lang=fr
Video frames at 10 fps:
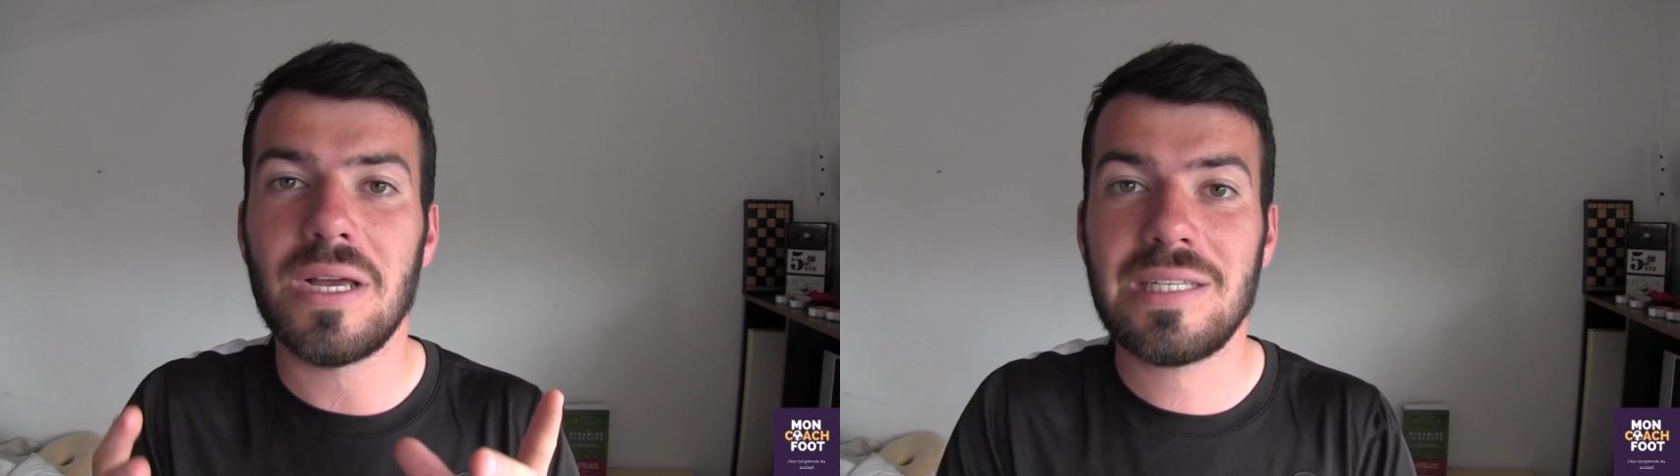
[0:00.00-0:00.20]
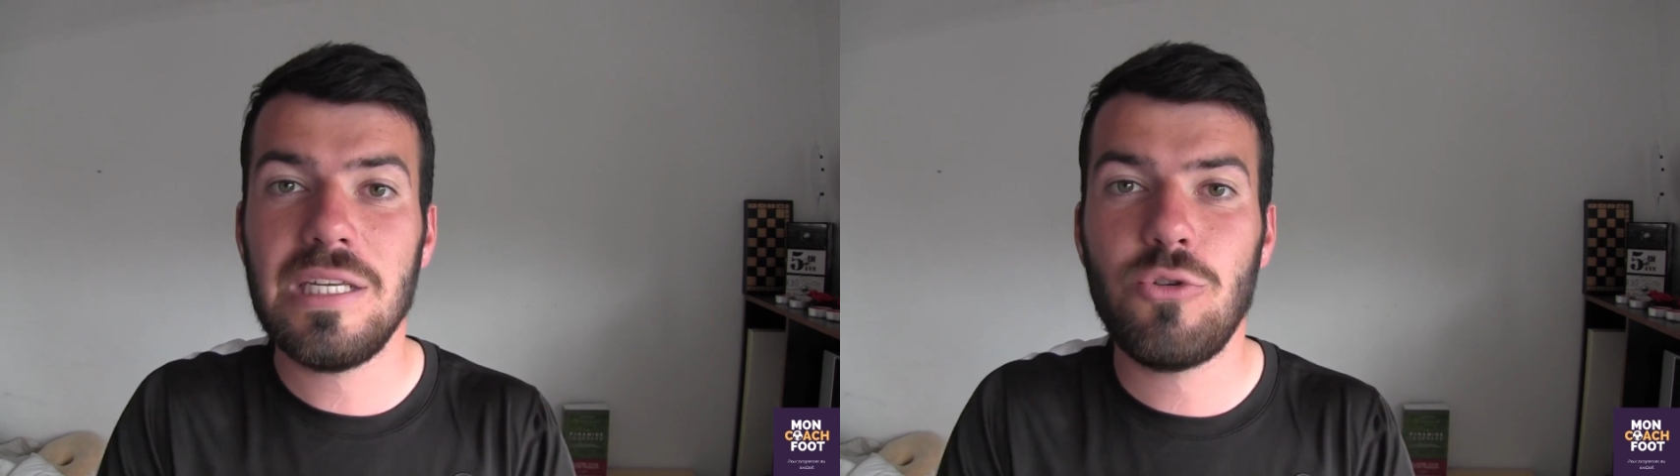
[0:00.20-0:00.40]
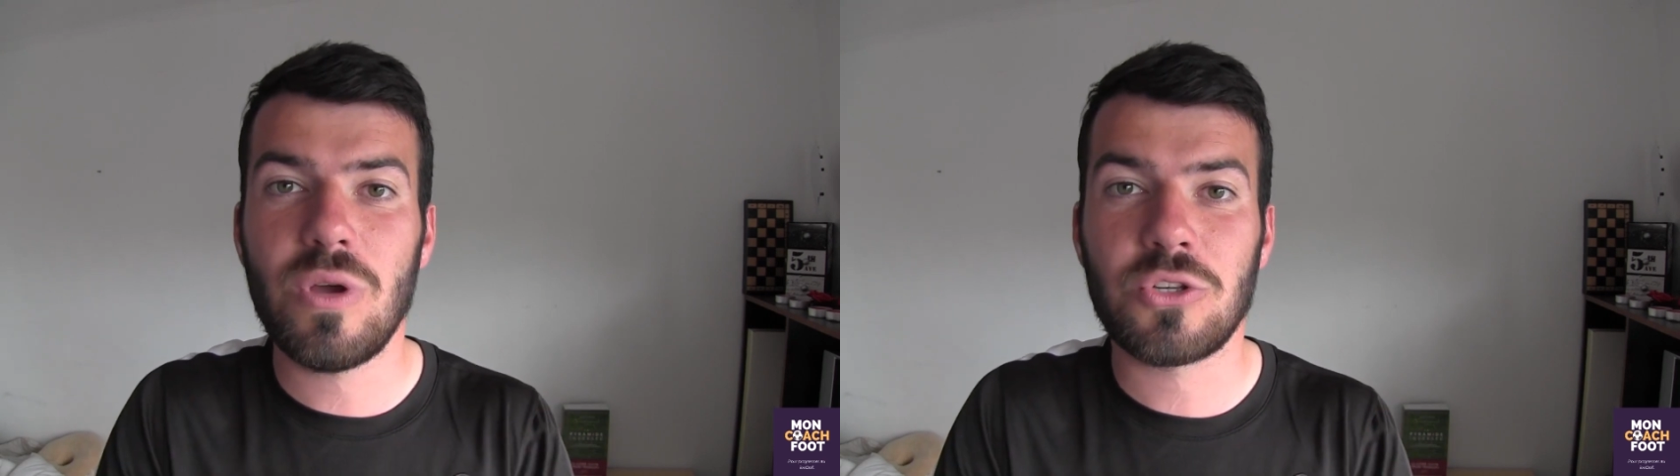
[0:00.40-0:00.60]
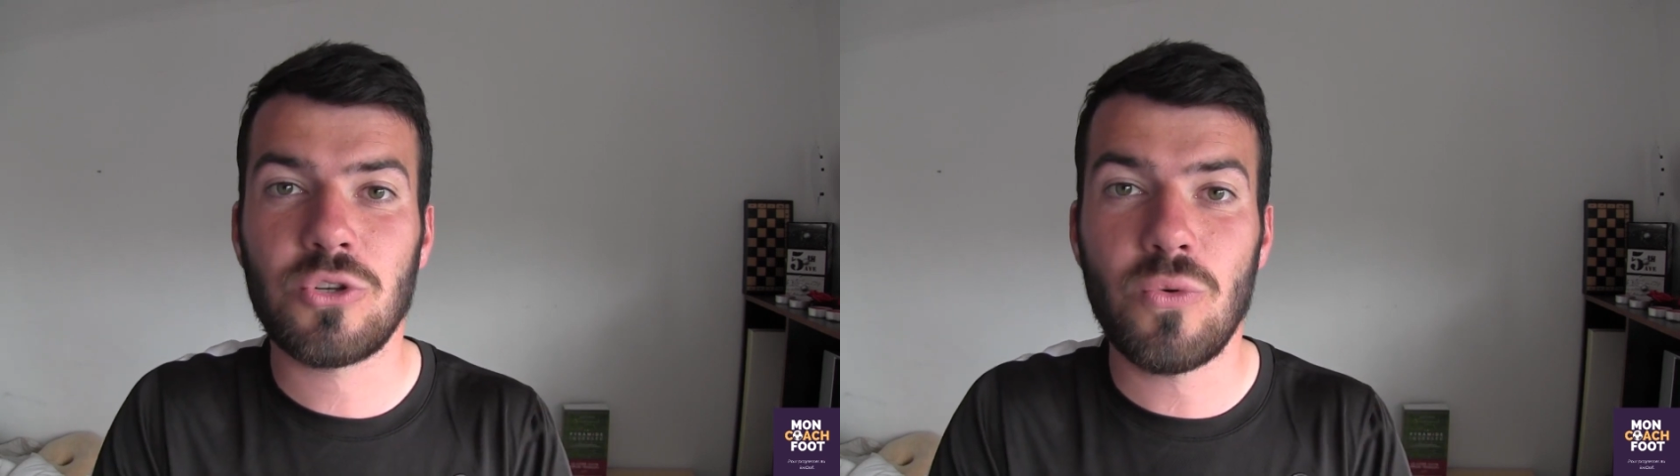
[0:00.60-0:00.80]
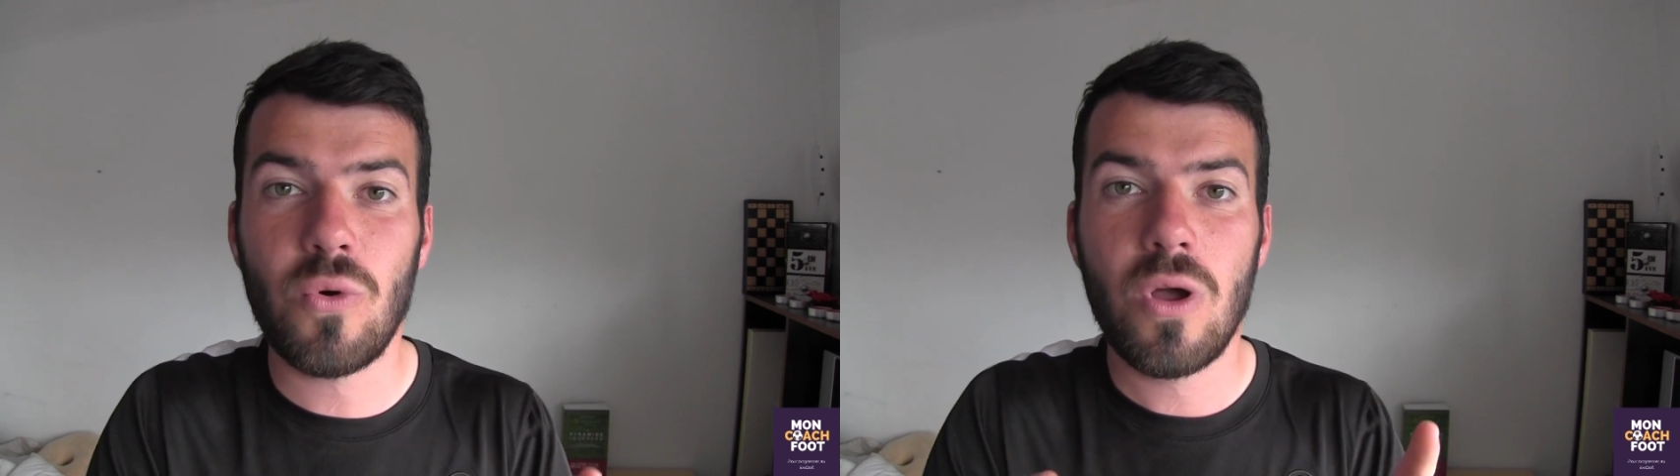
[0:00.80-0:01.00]
la
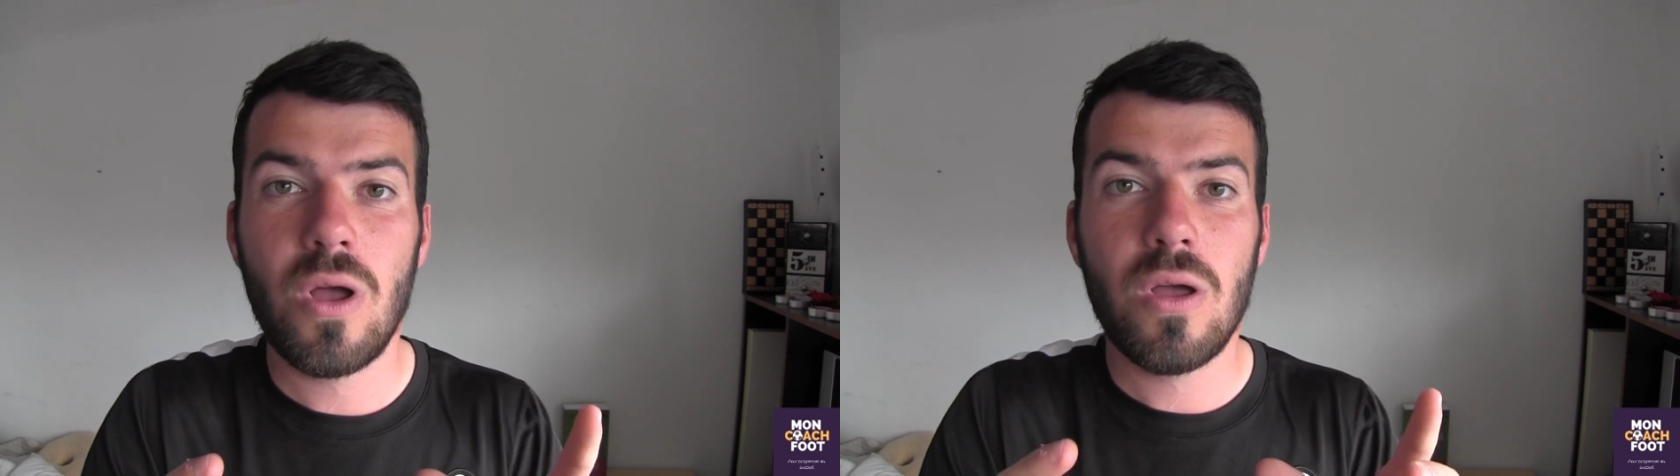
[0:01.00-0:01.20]
situation